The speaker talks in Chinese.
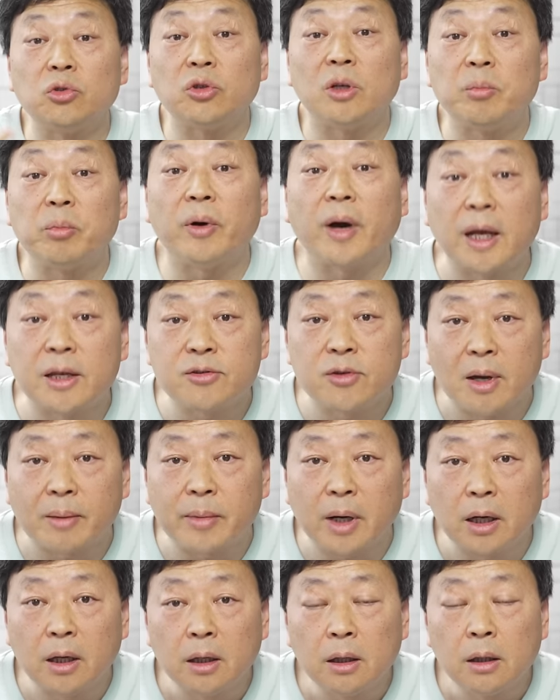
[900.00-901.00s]
水不安全
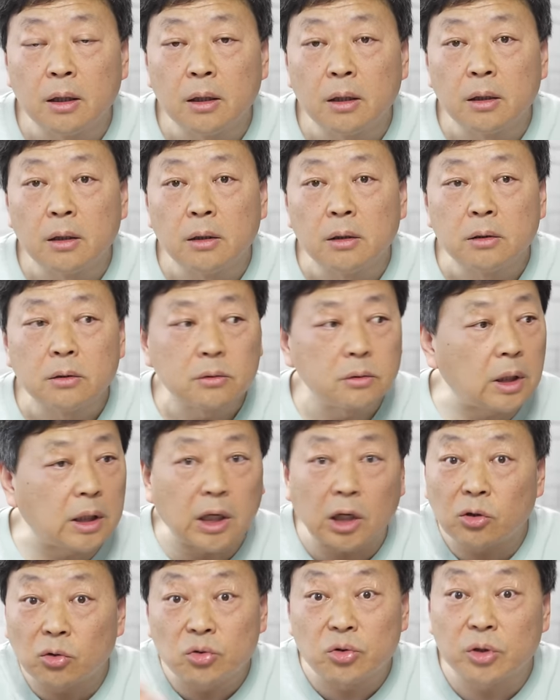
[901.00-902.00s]
嘛，大
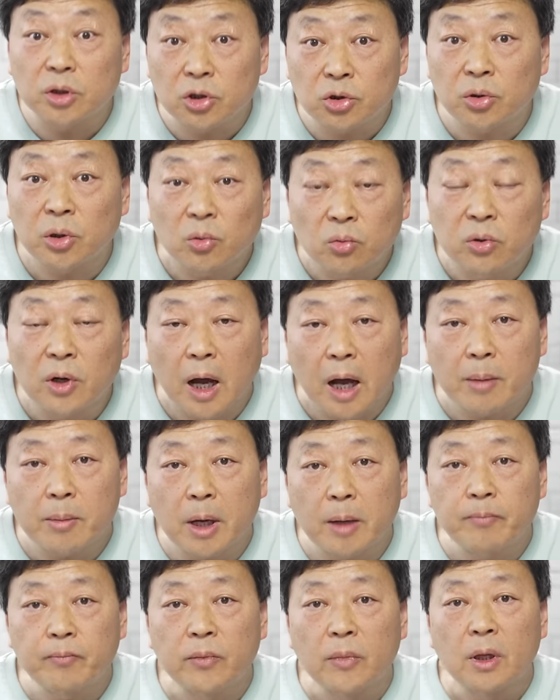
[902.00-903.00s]
家都觉得水污染嘛，